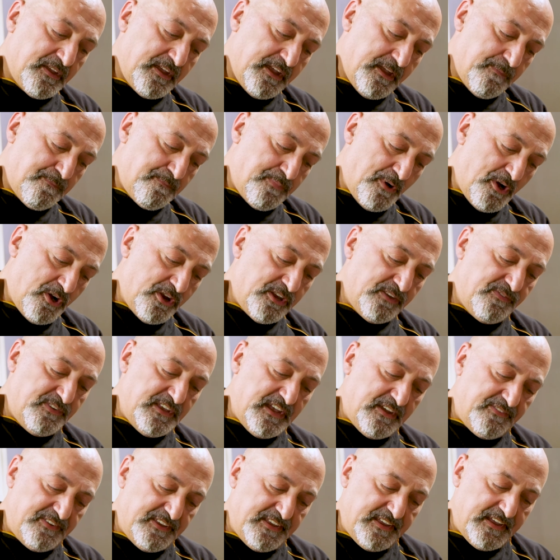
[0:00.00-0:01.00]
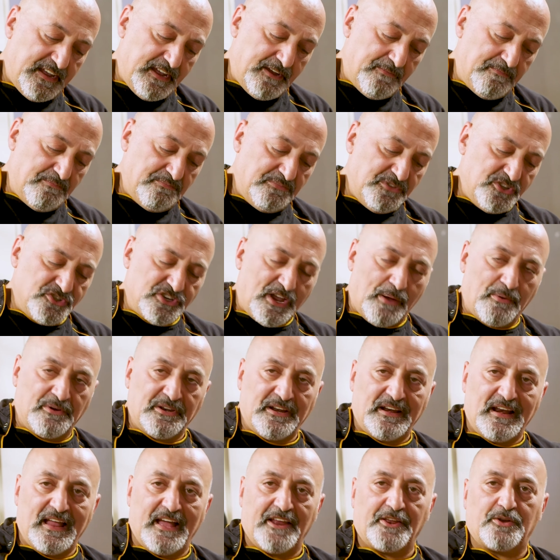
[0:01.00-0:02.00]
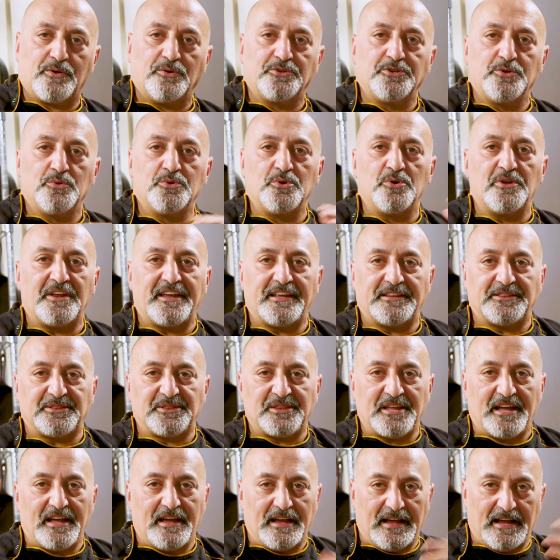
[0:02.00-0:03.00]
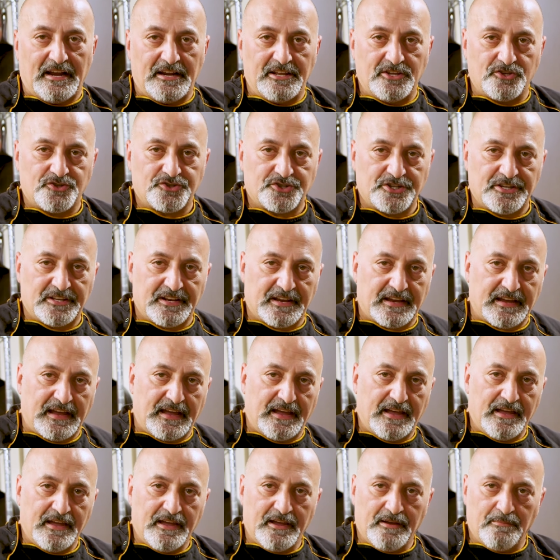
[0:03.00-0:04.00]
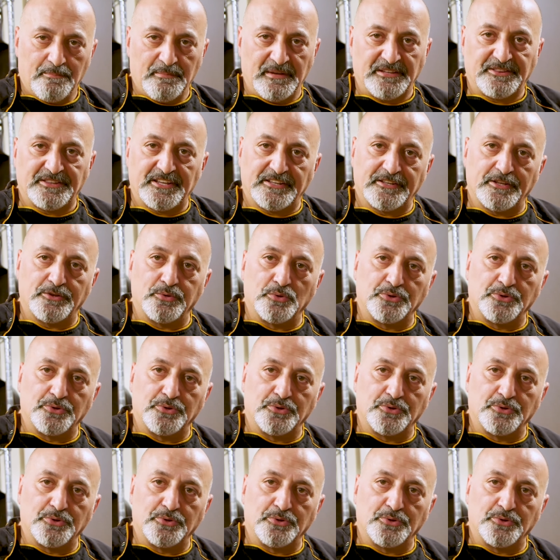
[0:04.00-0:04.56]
e poi via via, diciamo nell'arco di un'oretta all'incirca mettete